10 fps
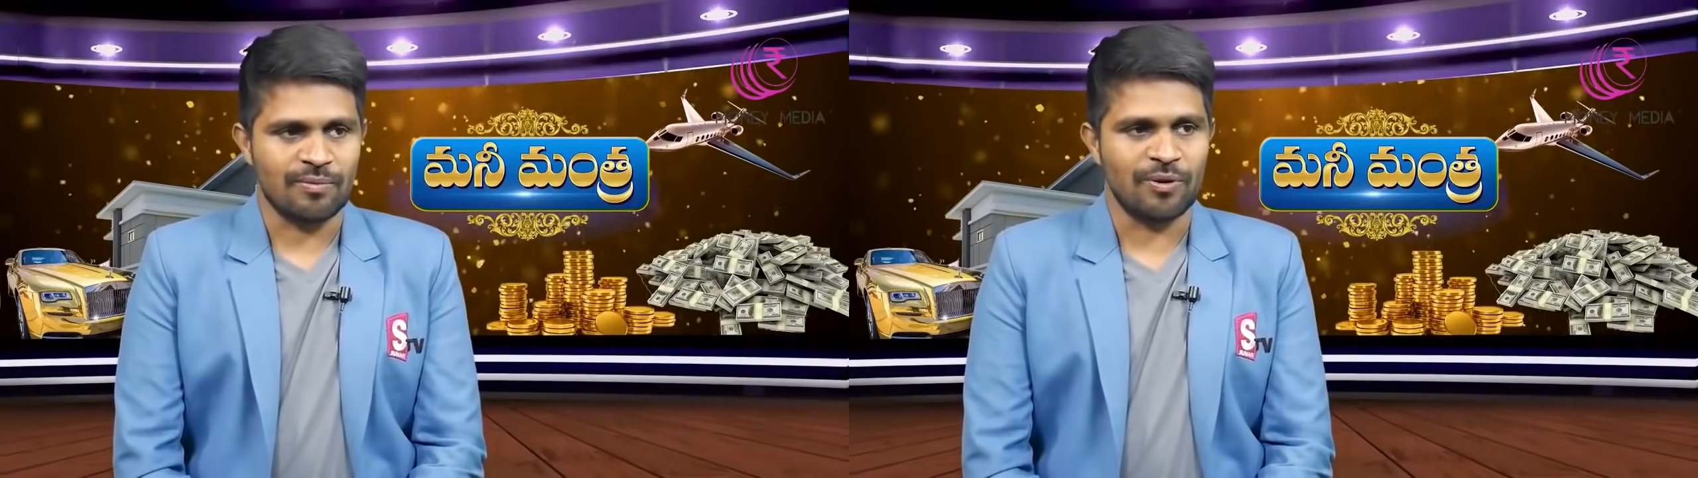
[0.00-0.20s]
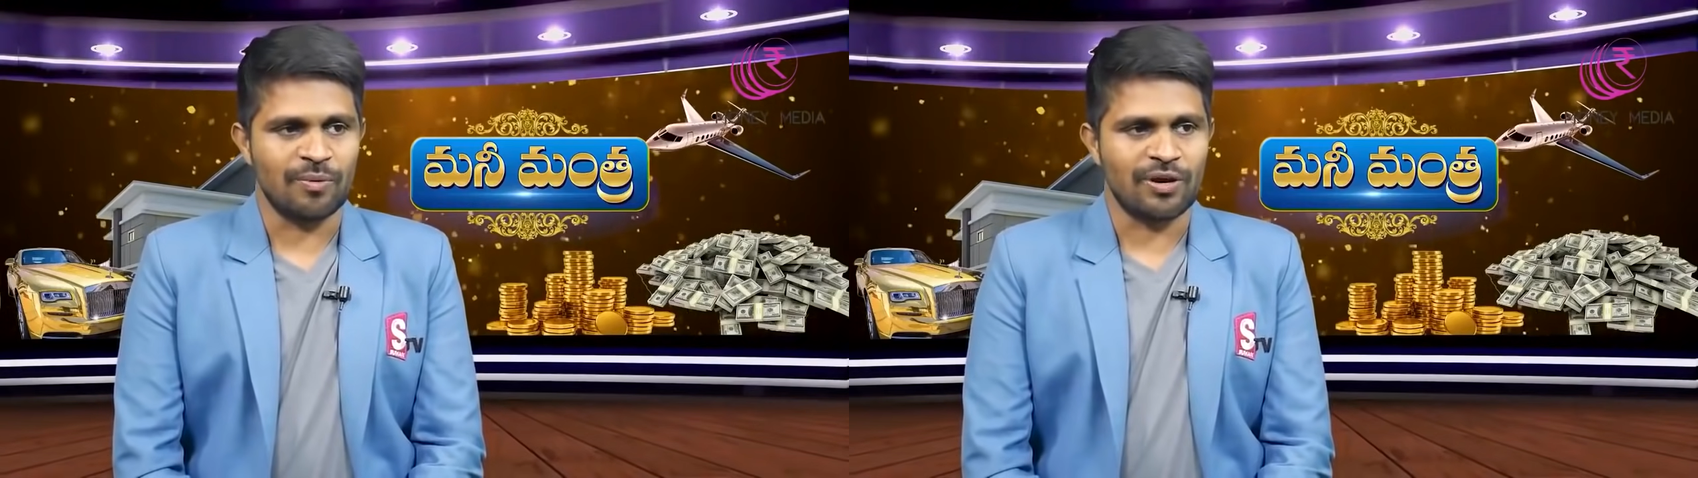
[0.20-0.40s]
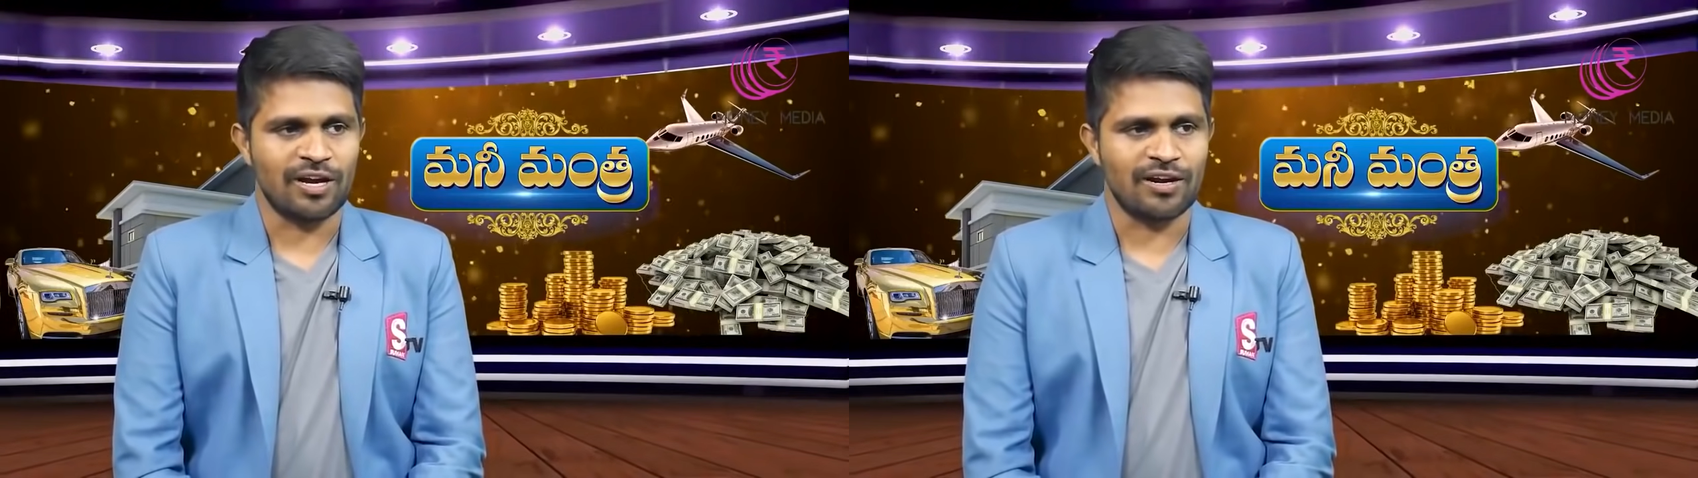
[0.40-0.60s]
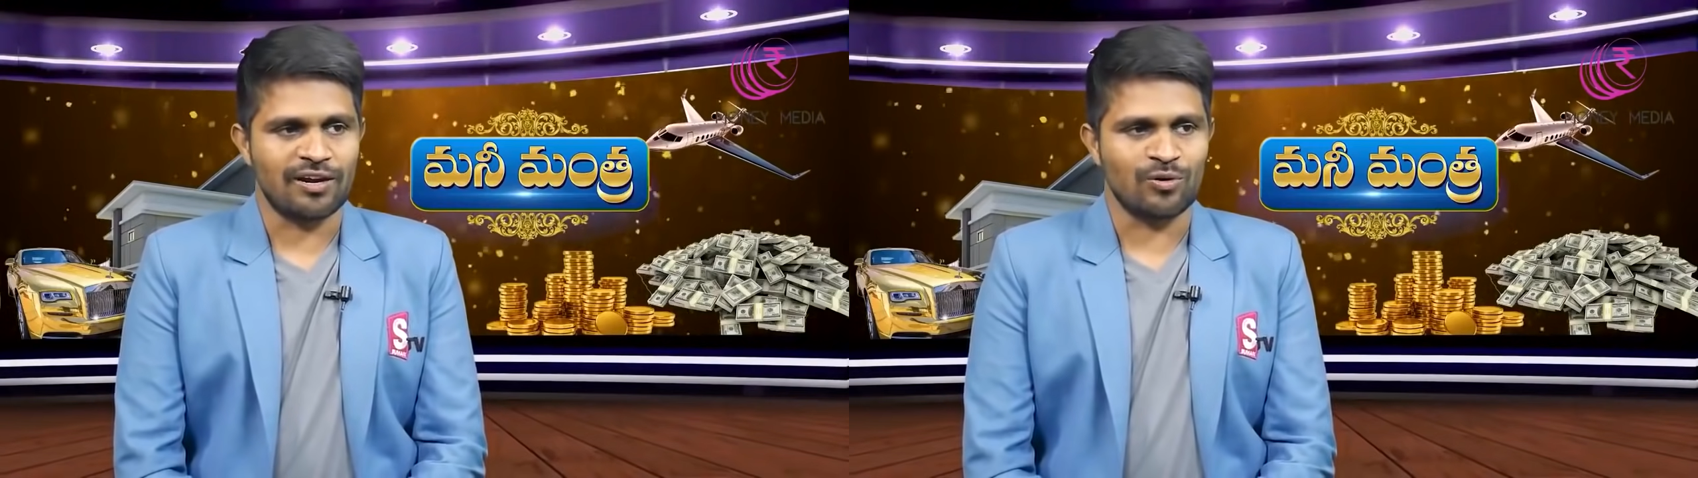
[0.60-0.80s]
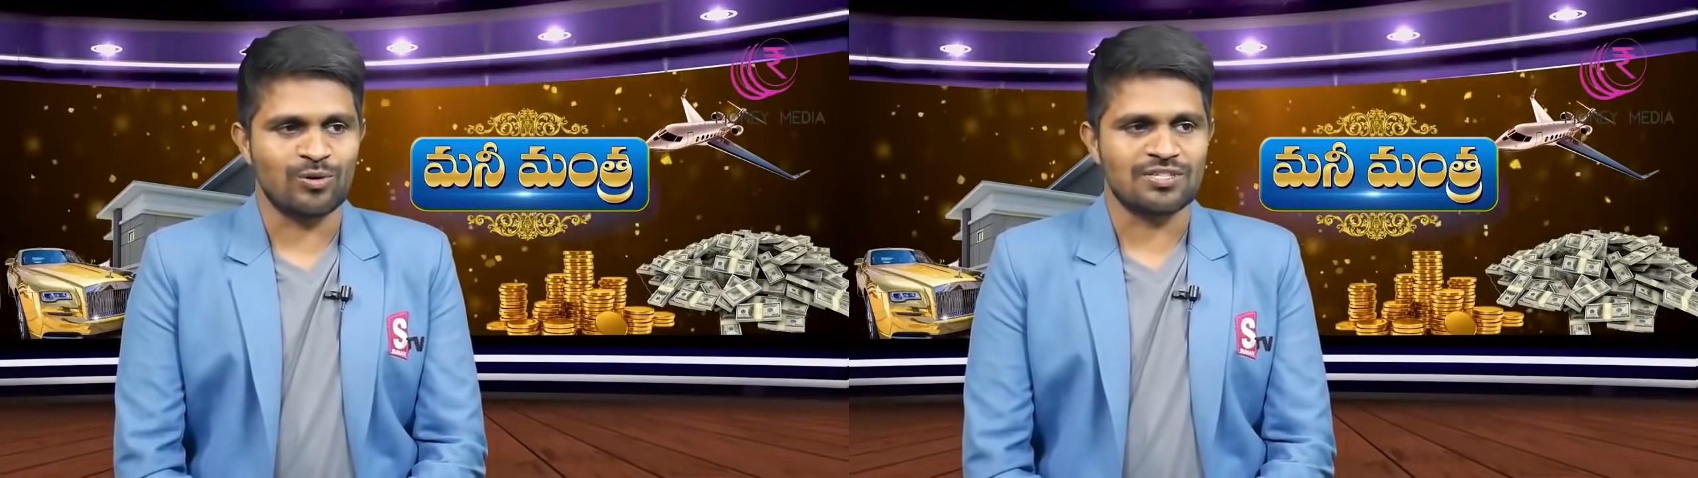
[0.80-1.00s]
ఎప్పుడెప్పుడు
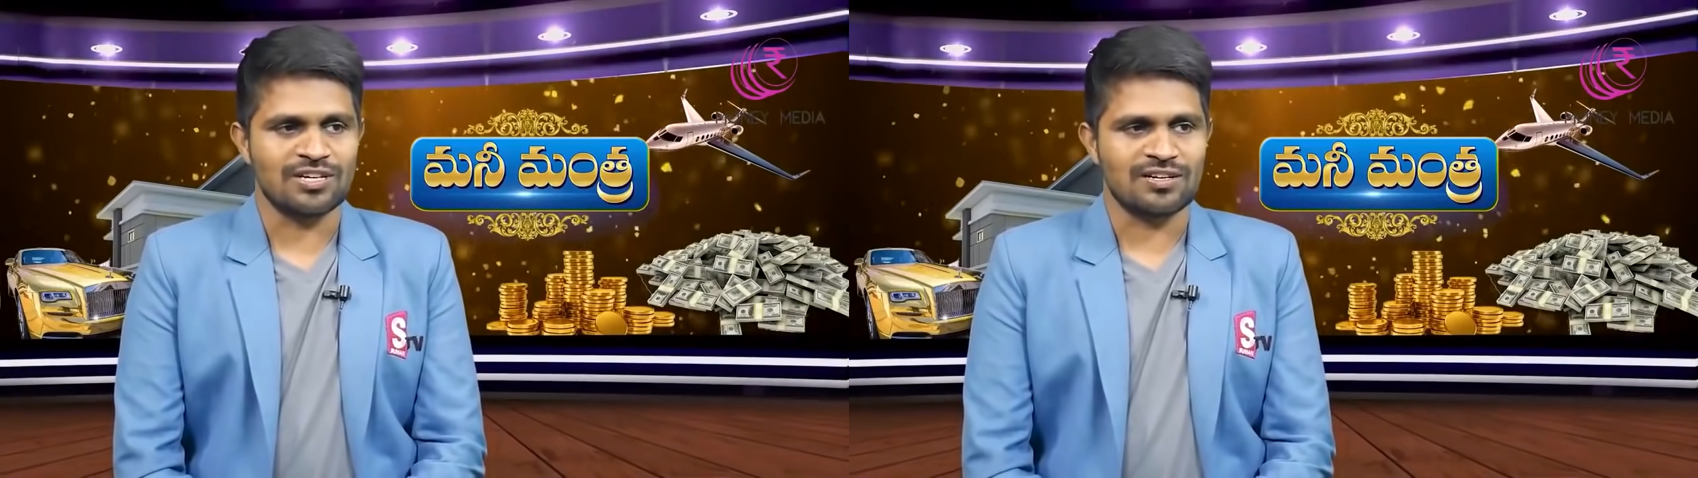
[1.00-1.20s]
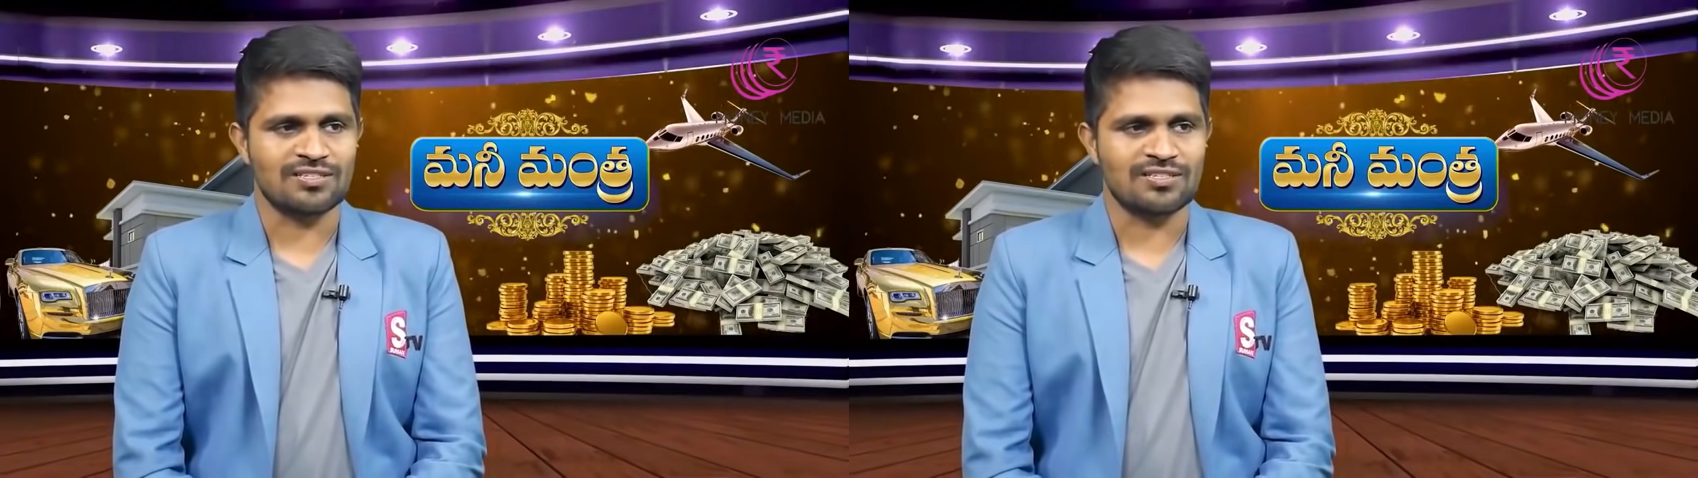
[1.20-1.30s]
ఎక్కడెక్కడ ఉండొచ్చు